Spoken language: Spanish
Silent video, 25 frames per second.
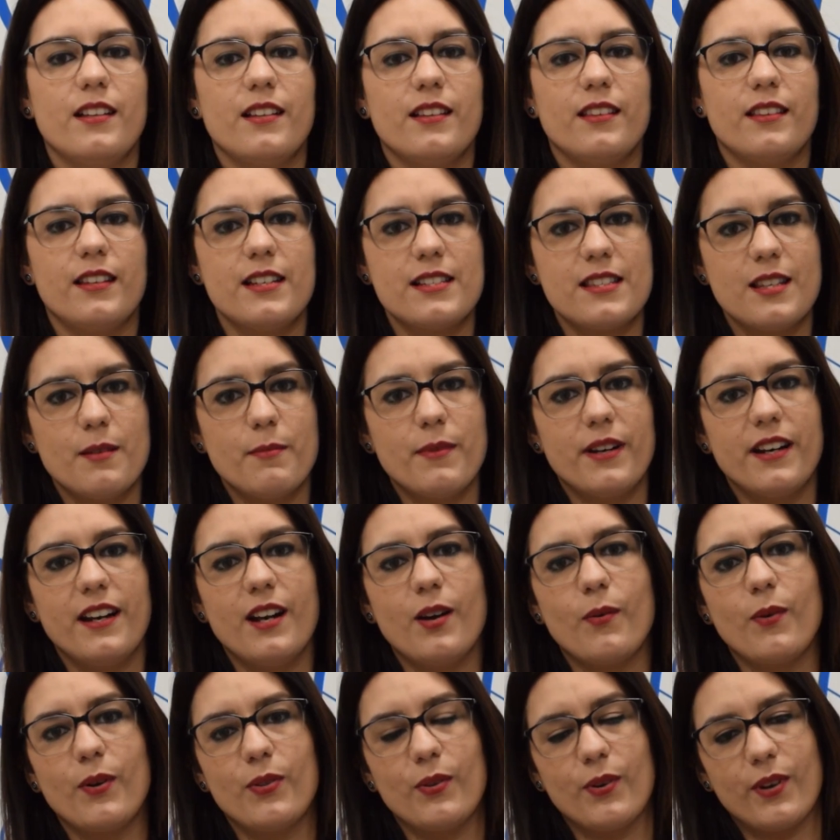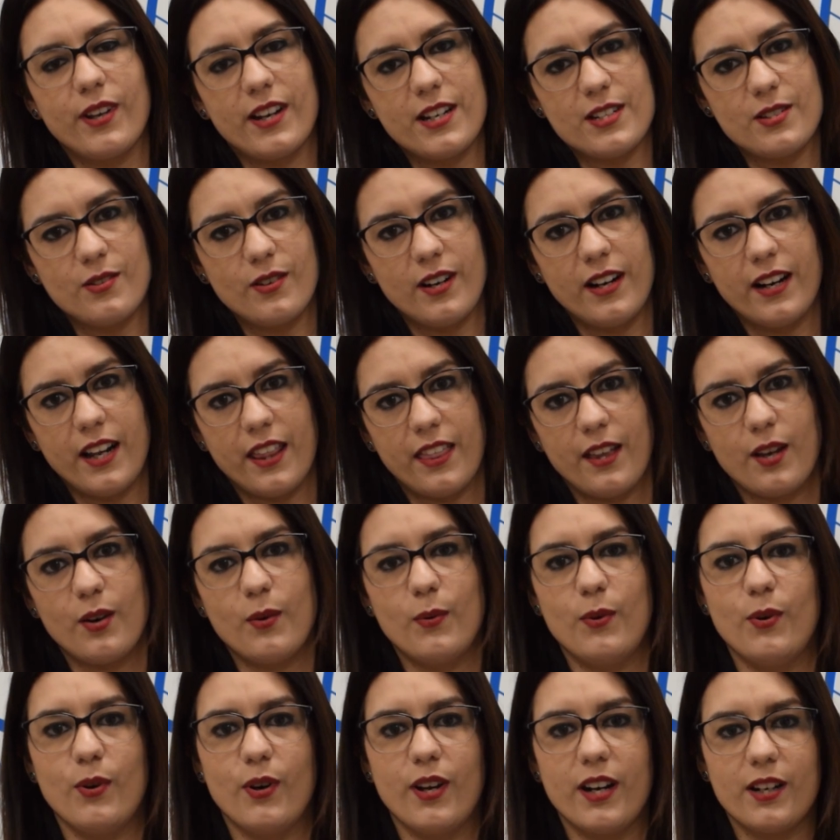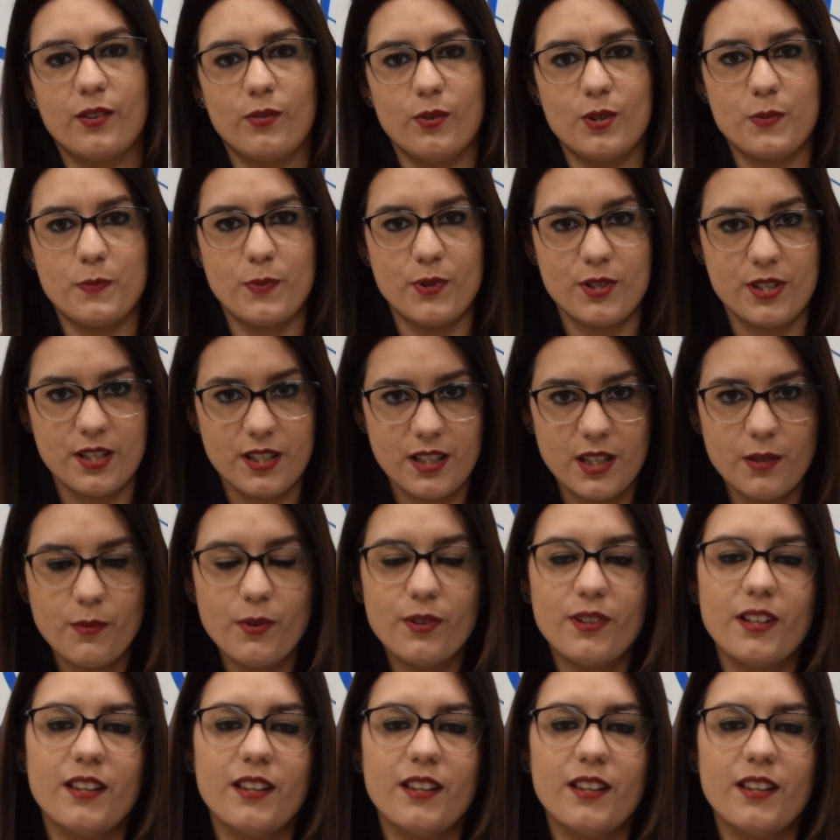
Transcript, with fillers: De esta manera, cuando quieras localizar o bloquear tu dispositivo,